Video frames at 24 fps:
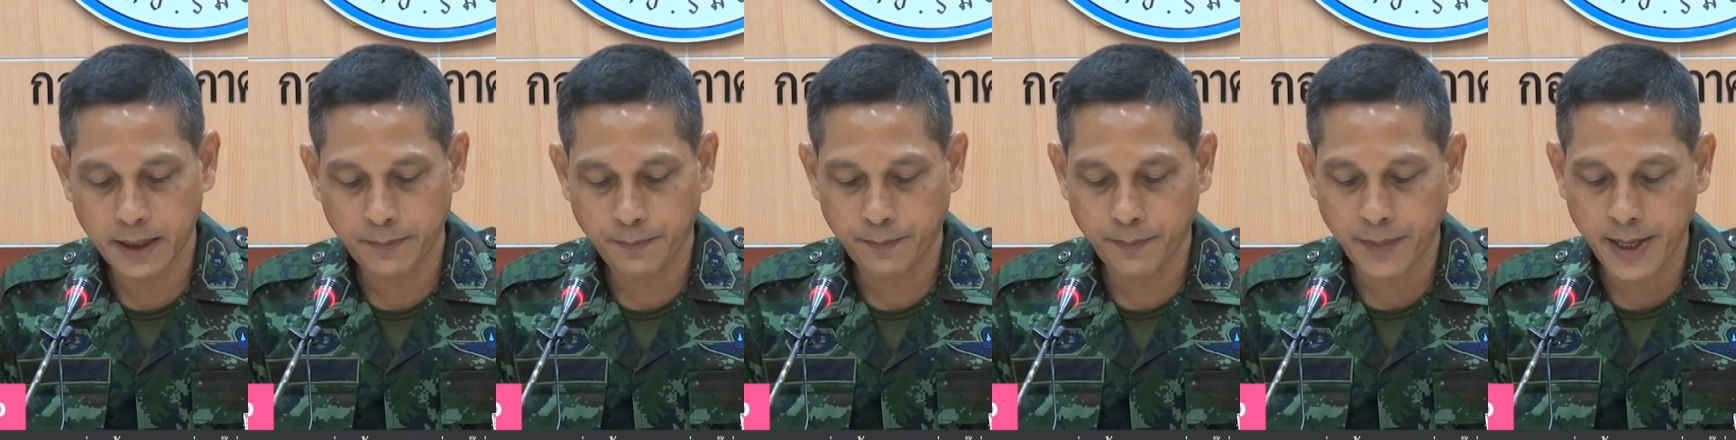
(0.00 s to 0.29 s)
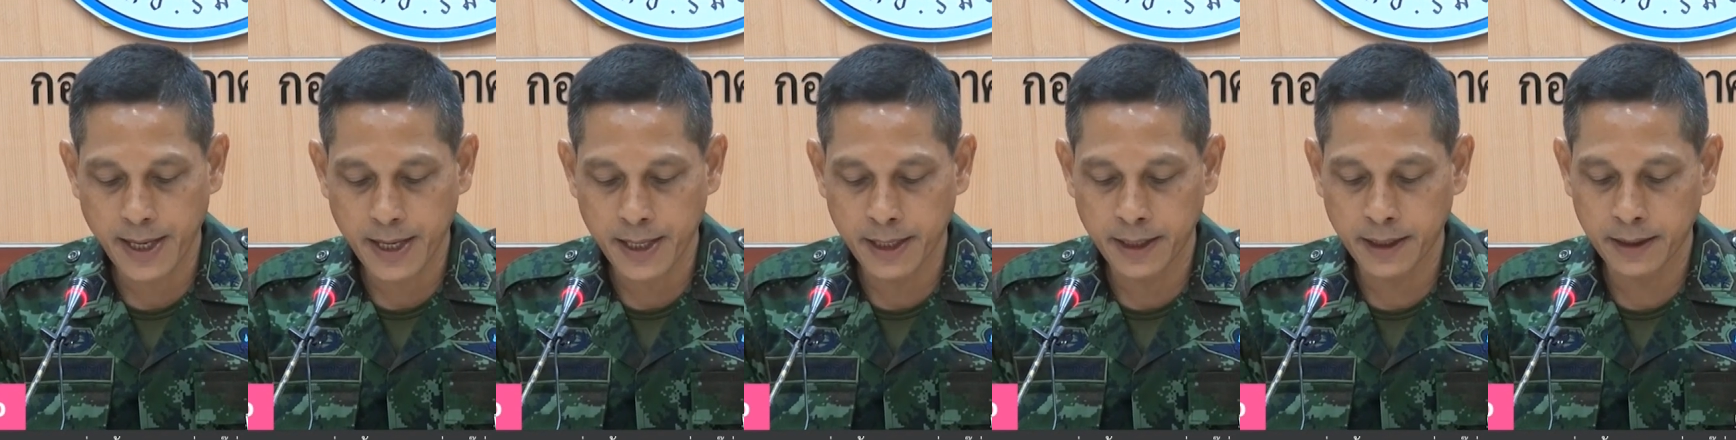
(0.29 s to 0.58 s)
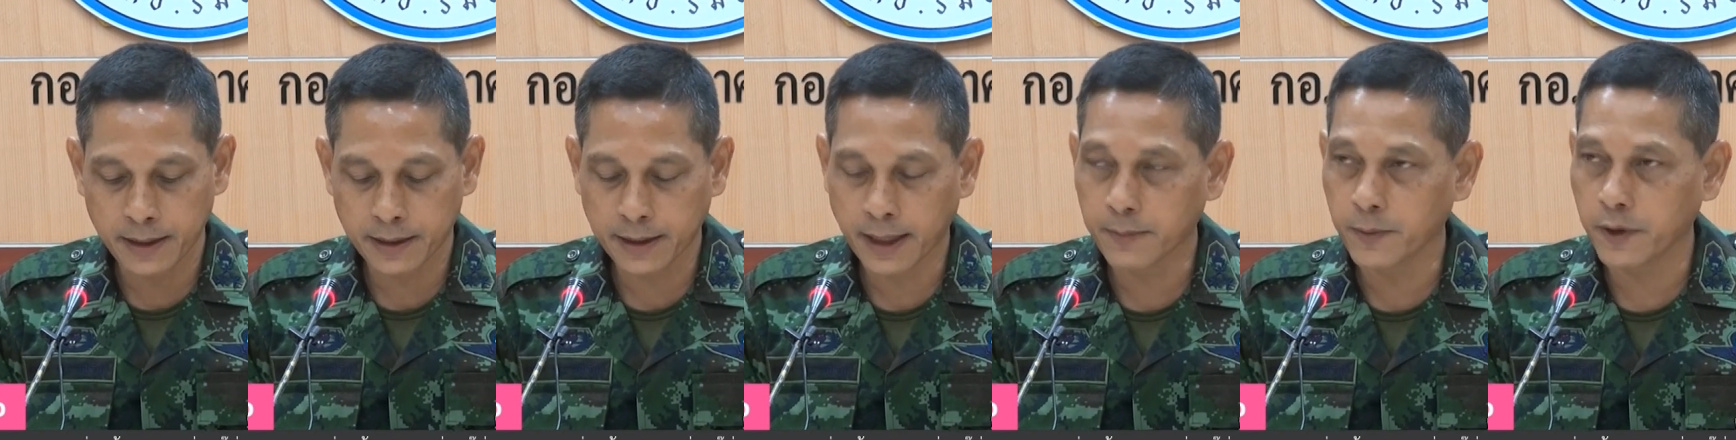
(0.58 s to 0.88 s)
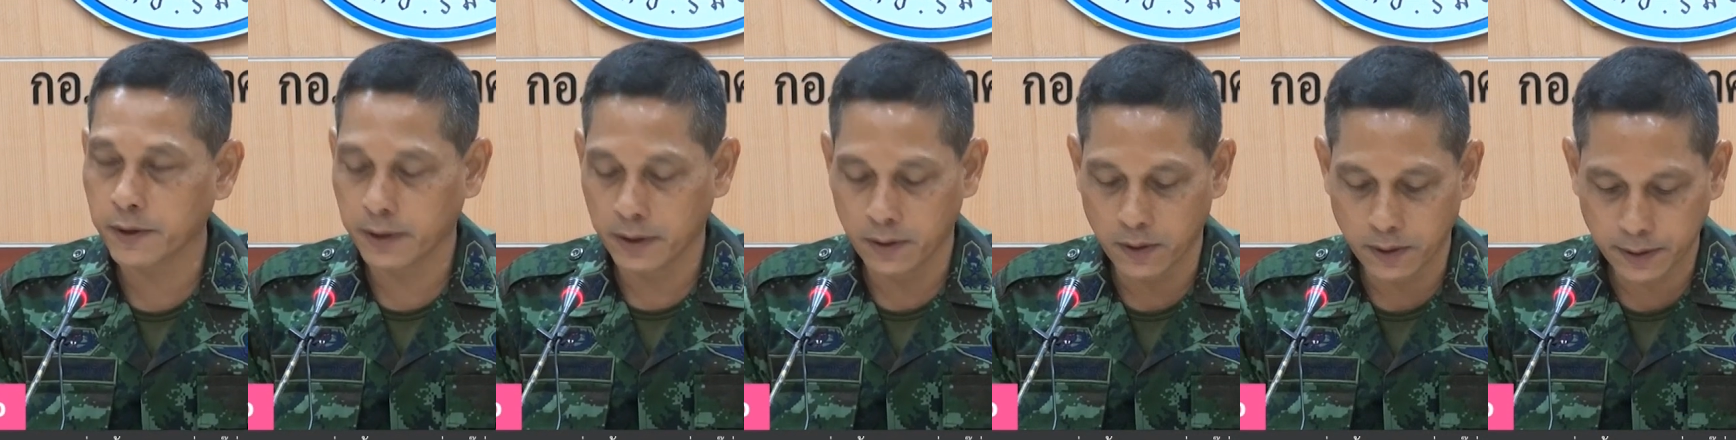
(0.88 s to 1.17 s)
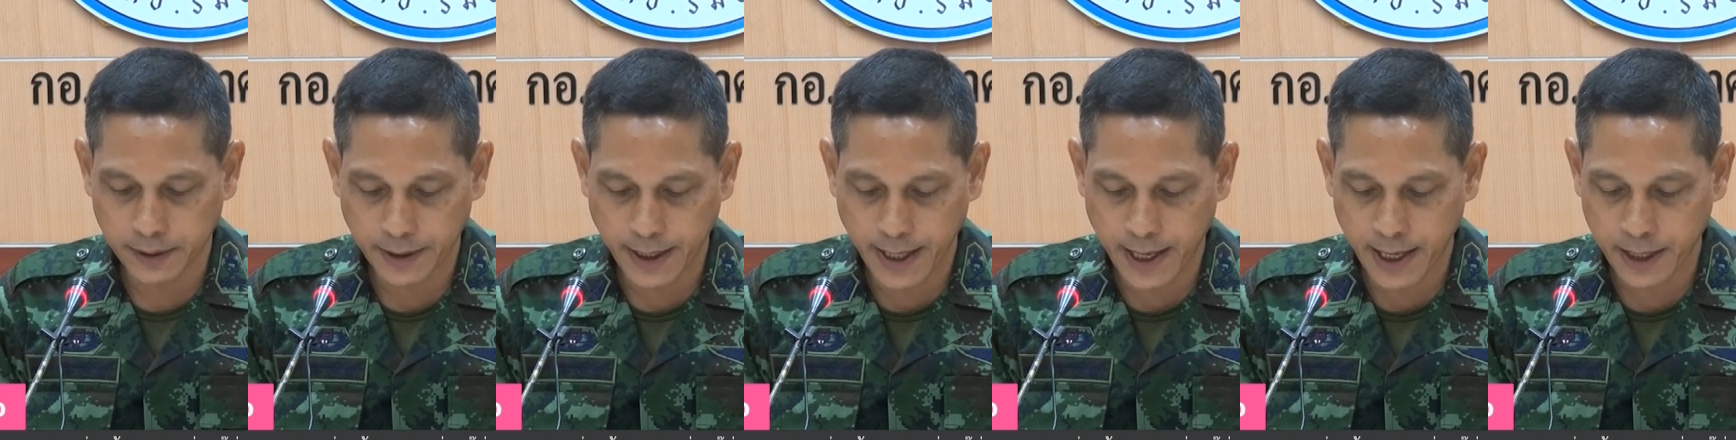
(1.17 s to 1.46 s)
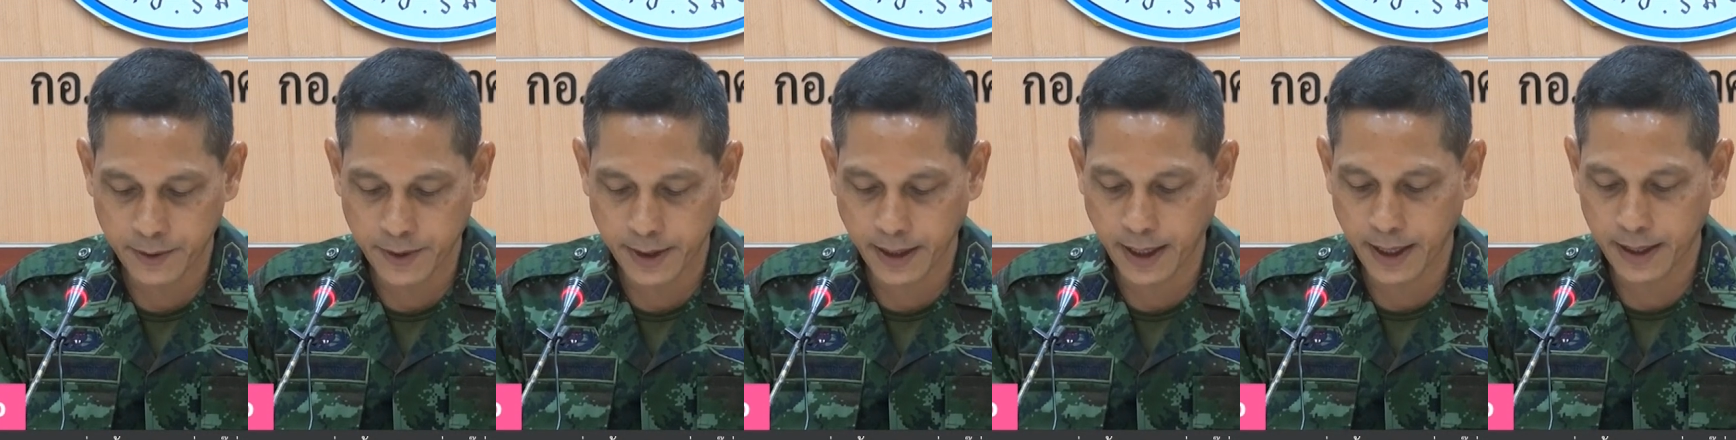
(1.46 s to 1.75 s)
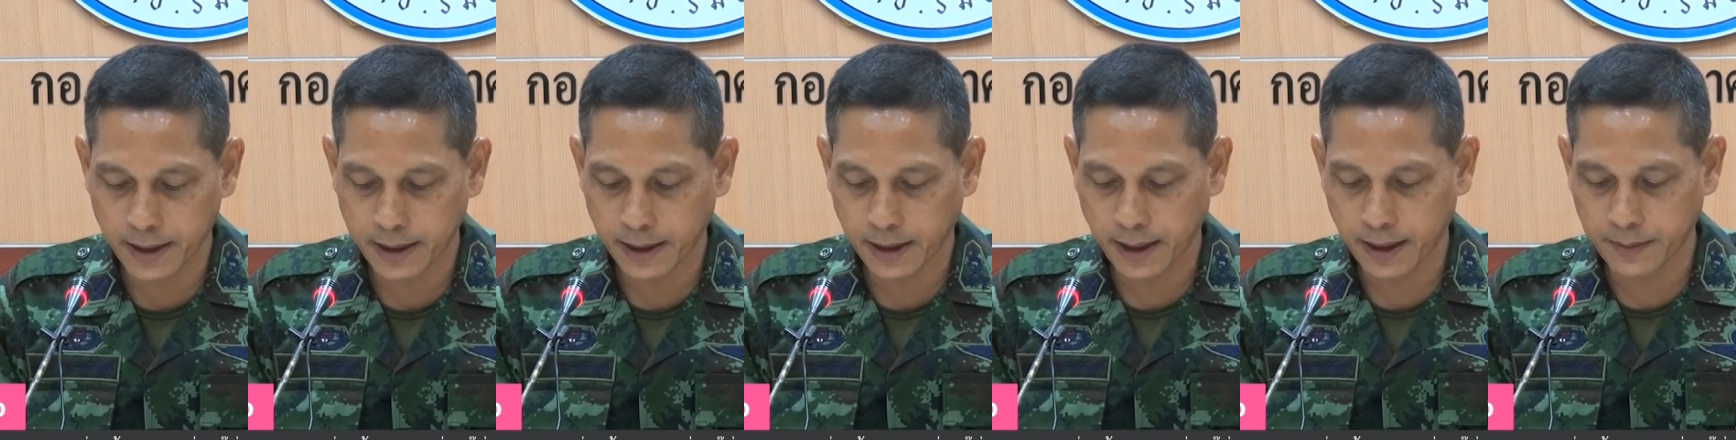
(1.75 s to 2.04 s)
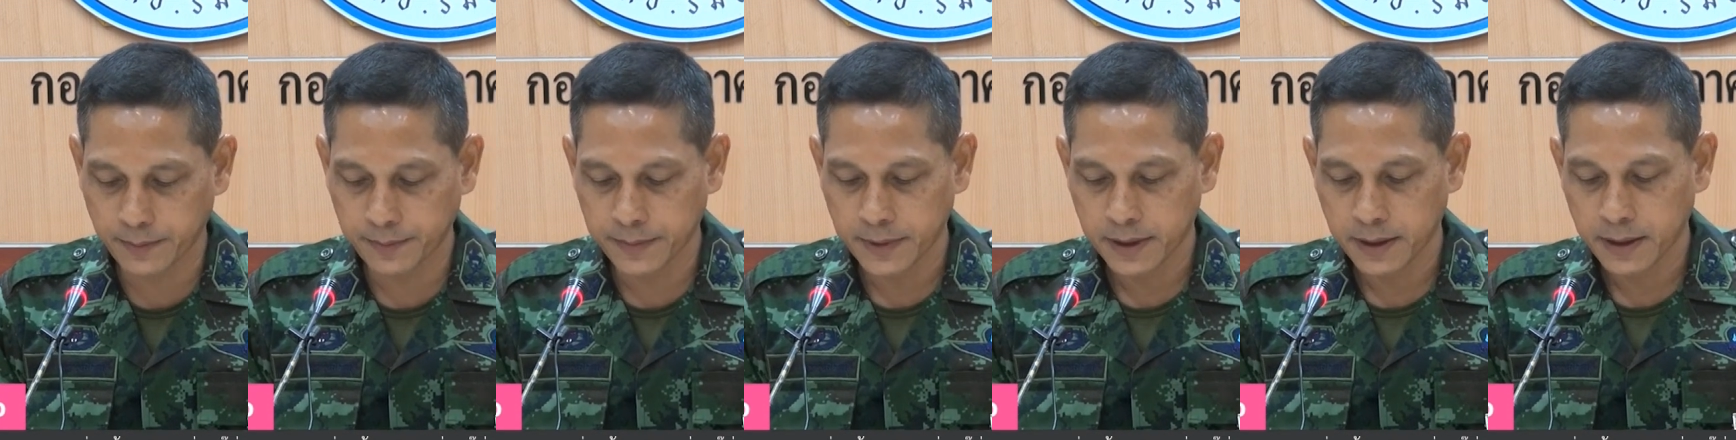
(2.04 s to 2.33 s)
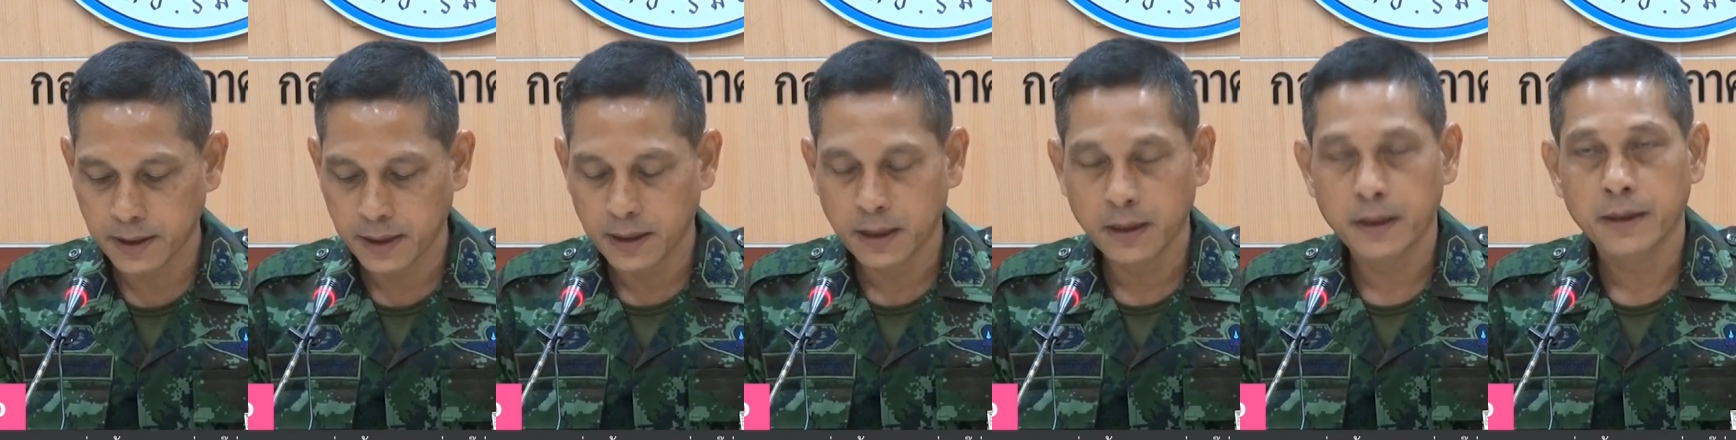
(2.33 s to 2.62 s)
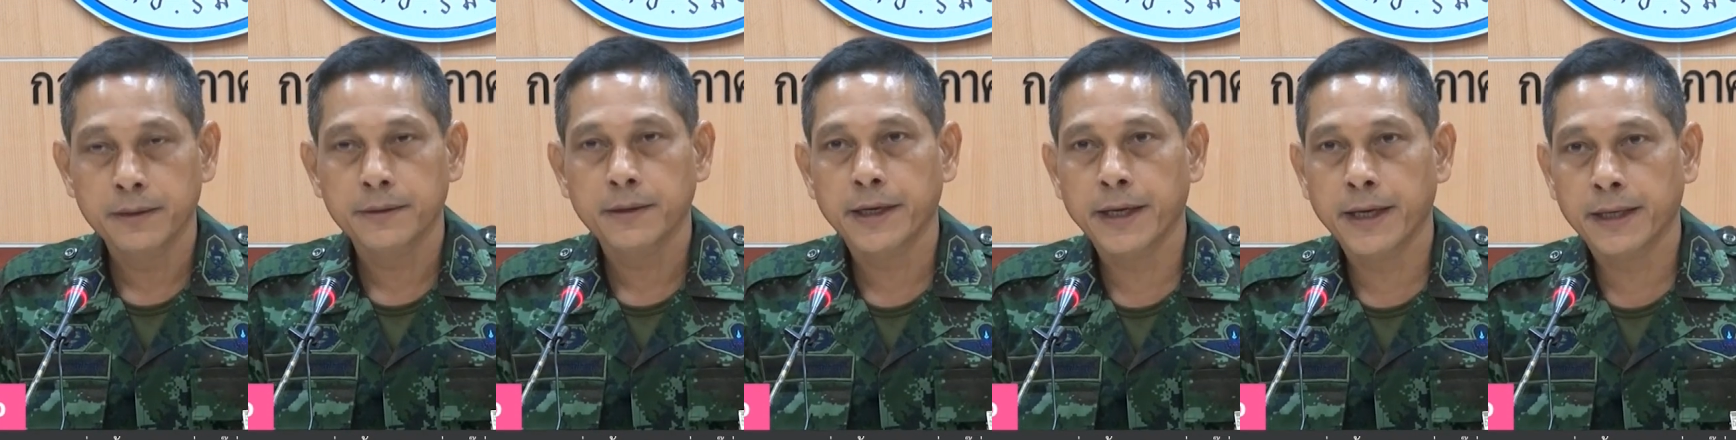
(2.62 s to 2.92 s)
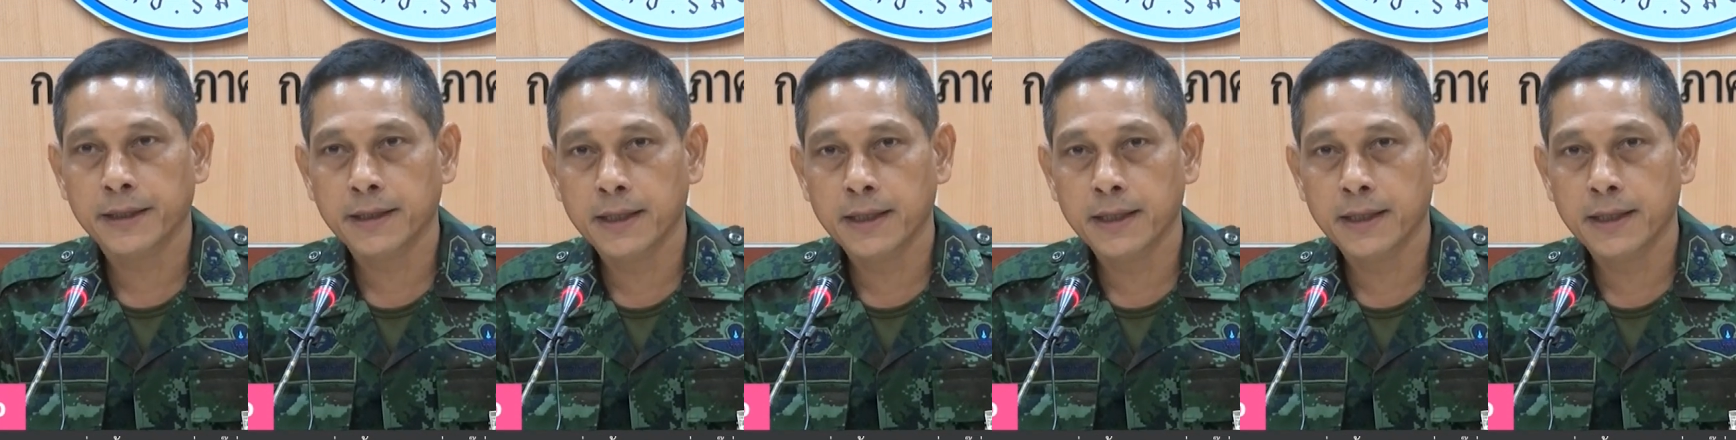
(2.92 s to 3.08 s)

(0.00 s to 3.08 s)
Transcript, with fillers: ได้รับจัดสรรงบประมาณไม่เท่ากันหน่วย